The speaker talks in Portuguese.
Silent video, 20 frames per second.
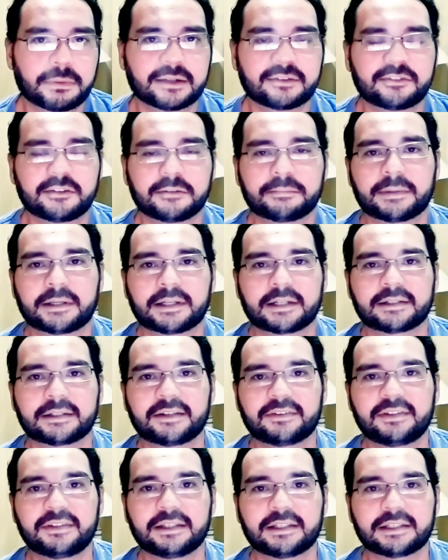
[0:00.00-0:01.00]
participarem
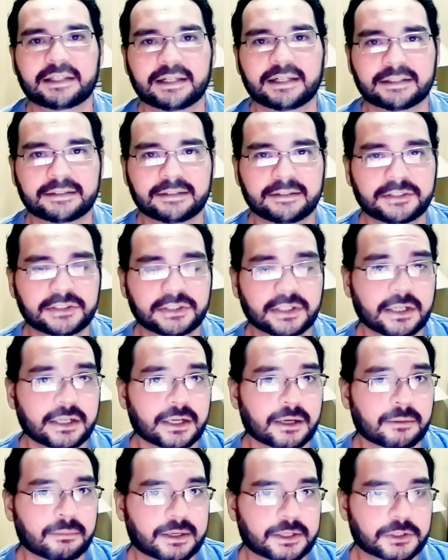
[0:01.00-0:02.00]
das enquetes
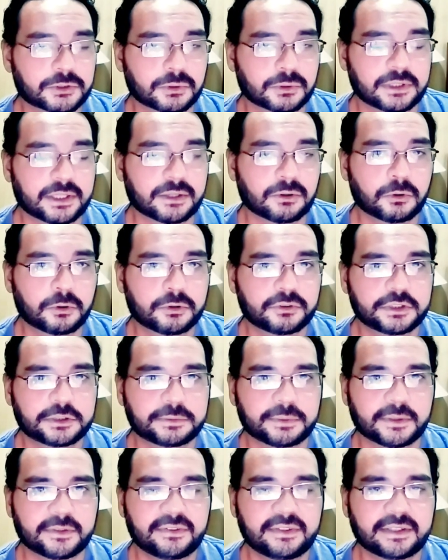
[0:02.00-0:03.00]
para escolher os
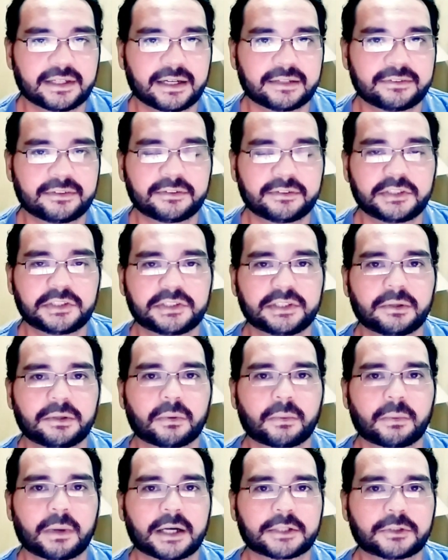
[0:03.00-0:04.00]
especiais e assistirem
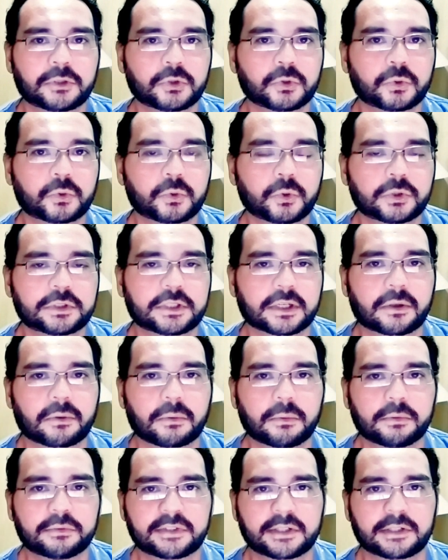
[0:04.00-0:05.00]
ao quadro do Curta
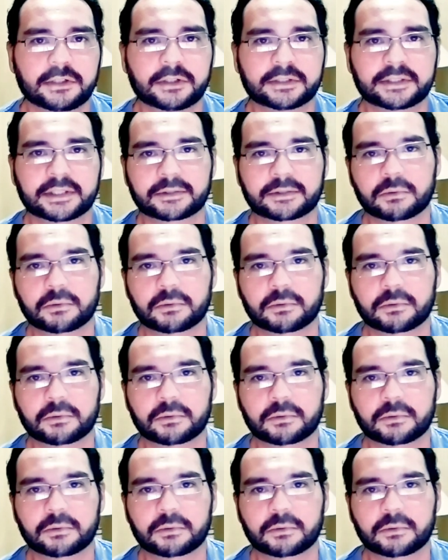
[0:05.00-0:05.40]
com o Zelota,